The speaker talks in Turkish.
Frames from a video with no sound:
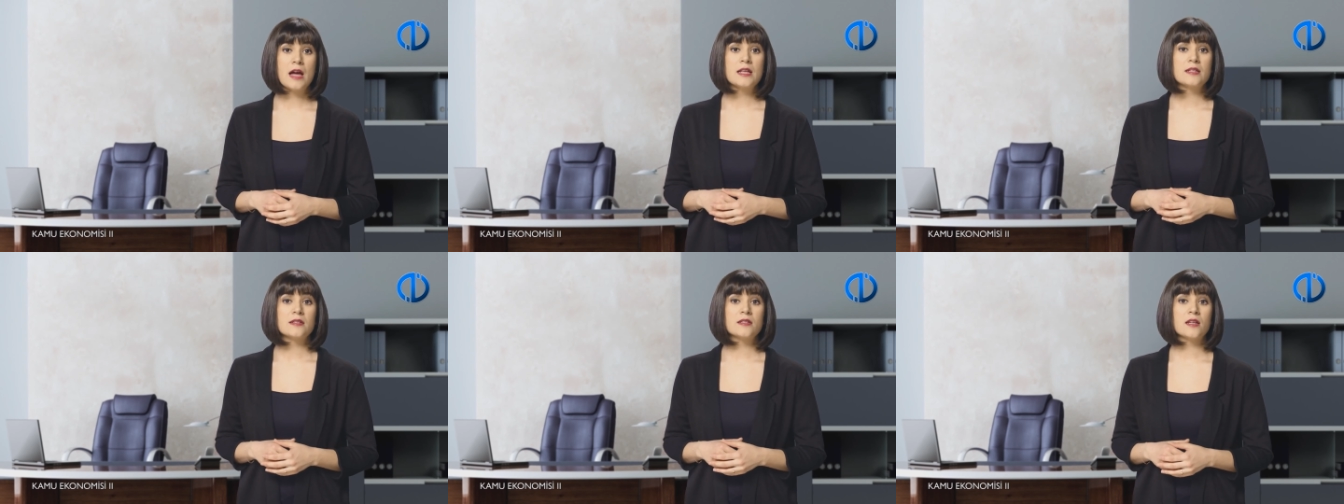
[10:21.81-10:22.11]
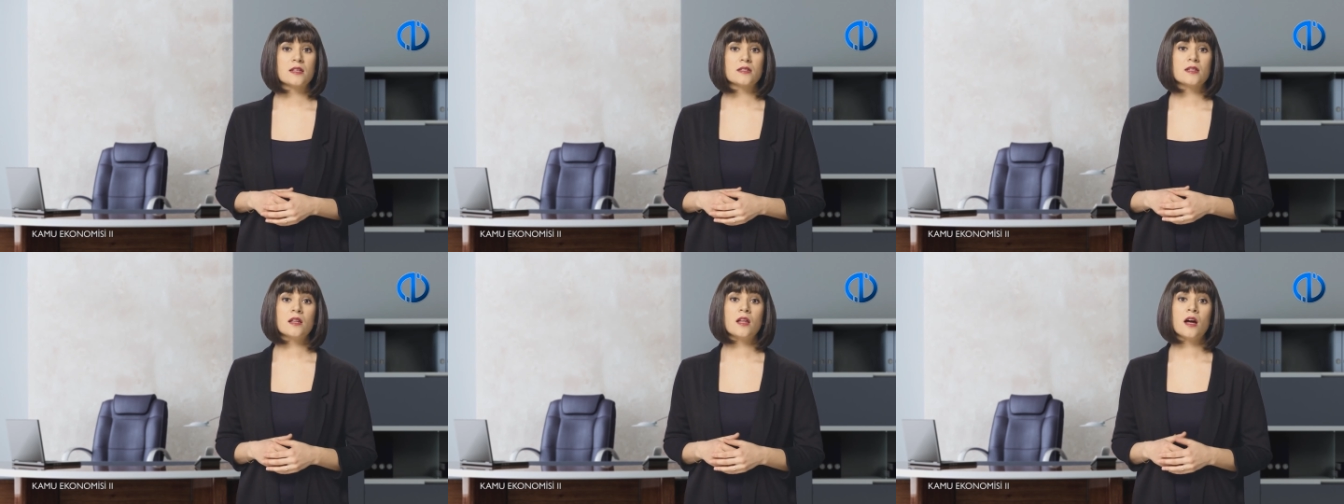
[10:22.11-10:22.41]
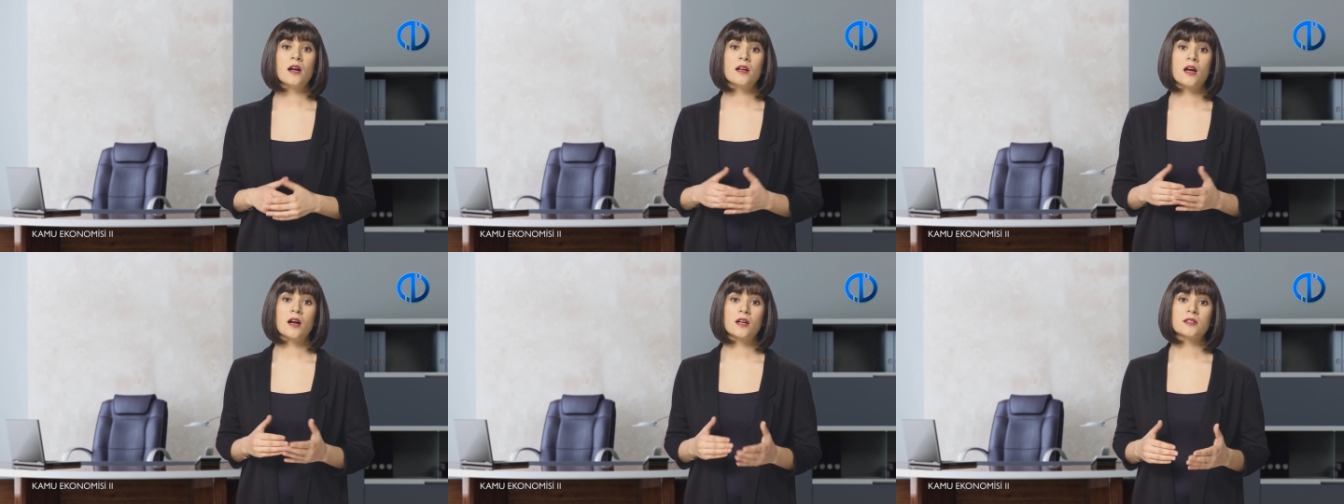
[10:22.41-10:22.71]
Siyasal
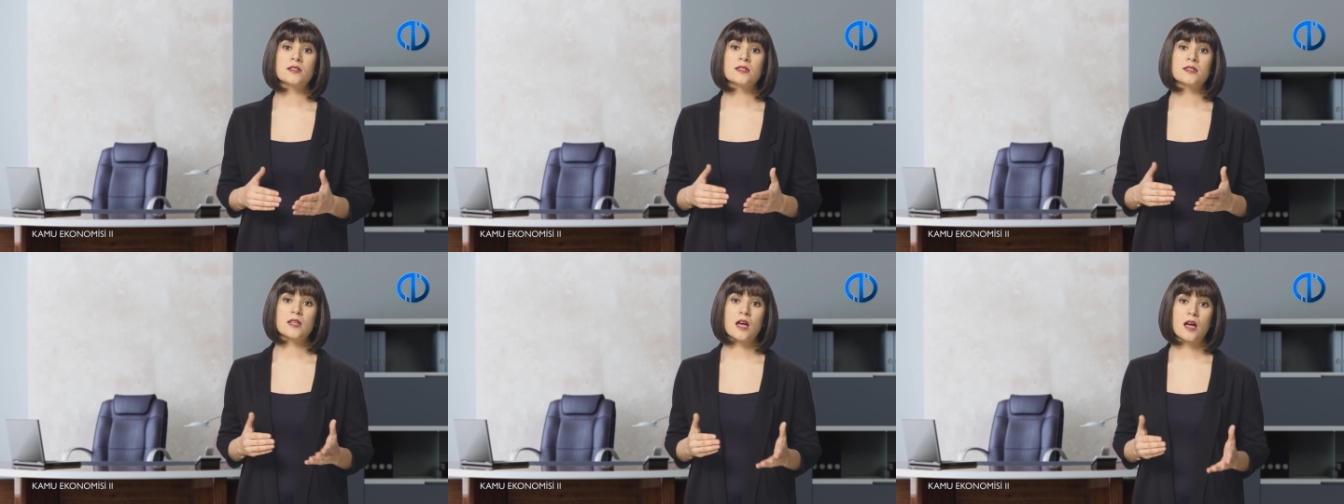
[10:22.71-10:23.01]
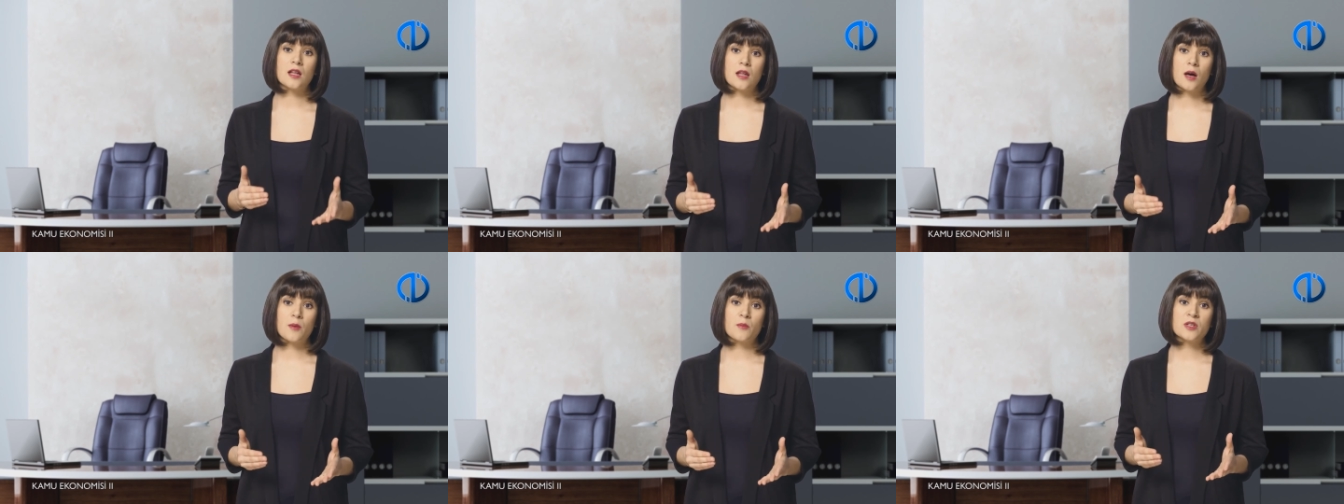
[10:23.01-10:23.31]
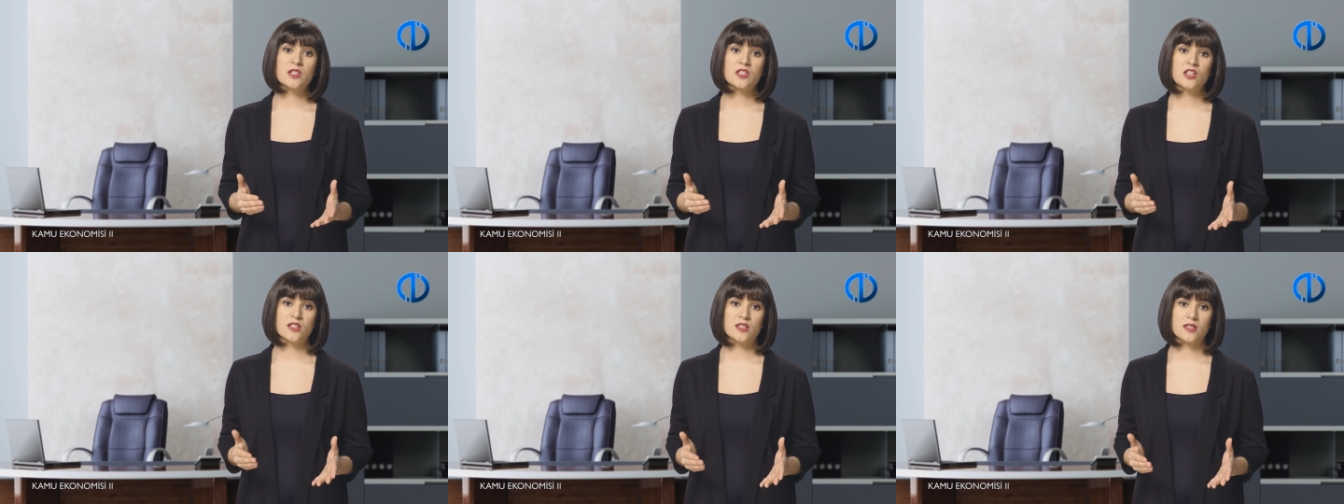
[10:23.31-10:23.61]
ahlakın
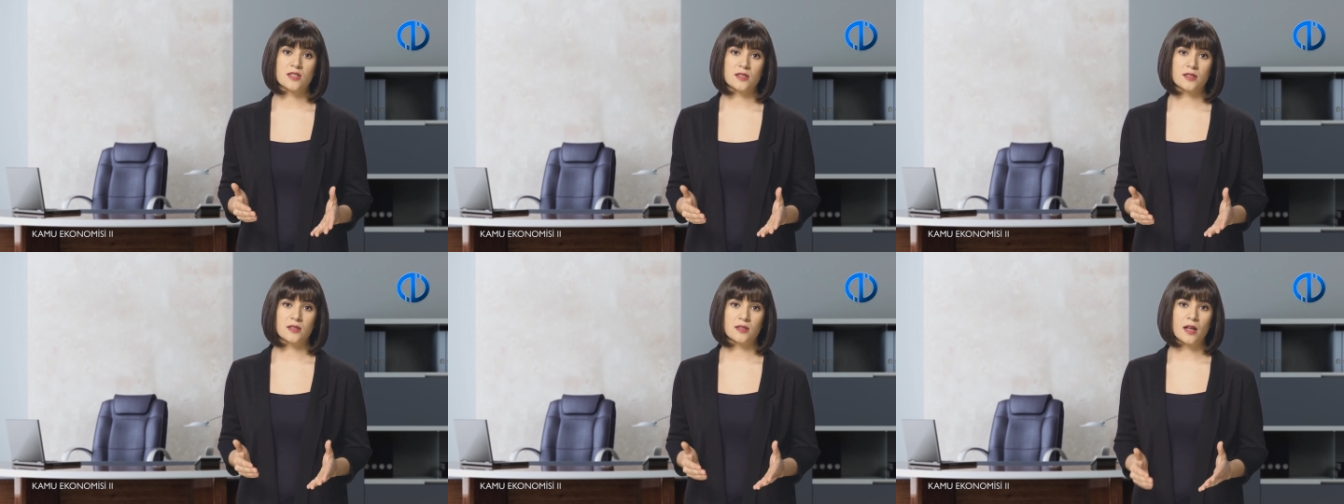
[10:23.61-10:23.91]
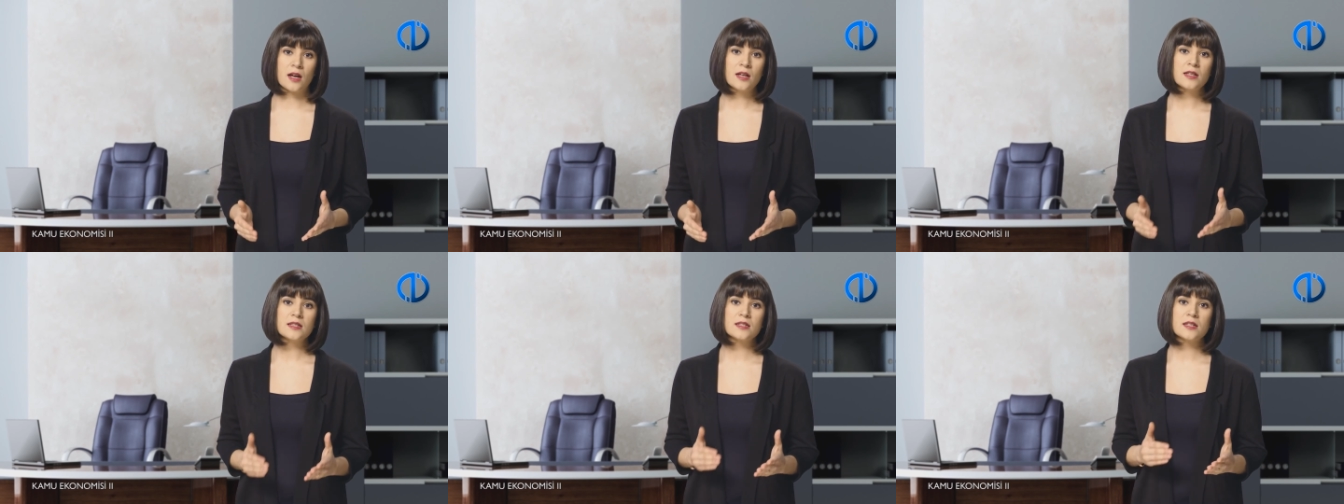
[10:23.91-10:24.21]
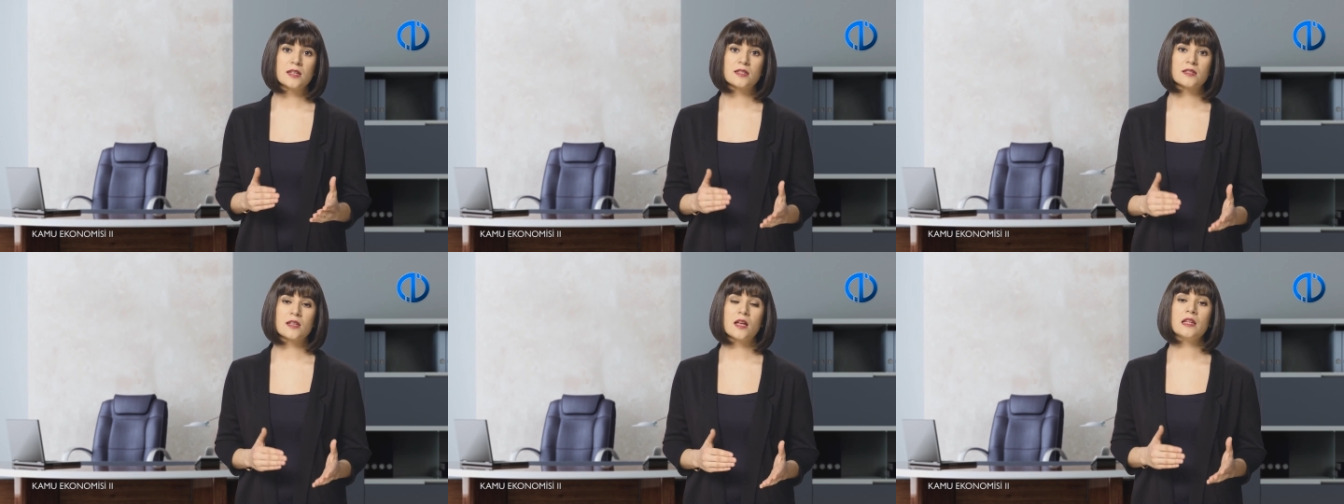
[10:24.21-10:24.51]
sağlanması açısından
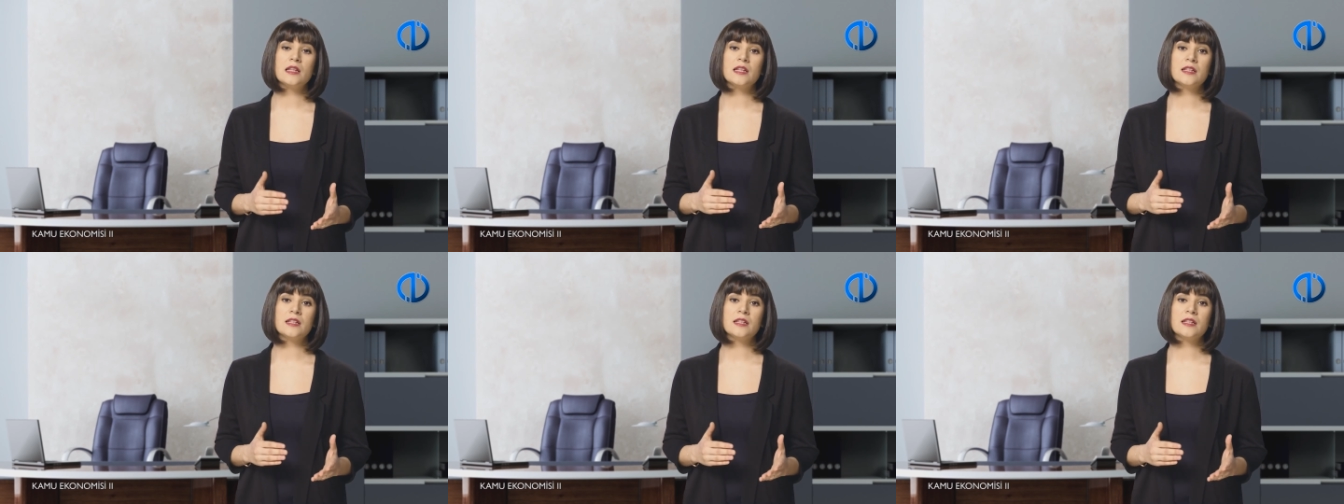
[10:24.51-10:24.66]
siyasal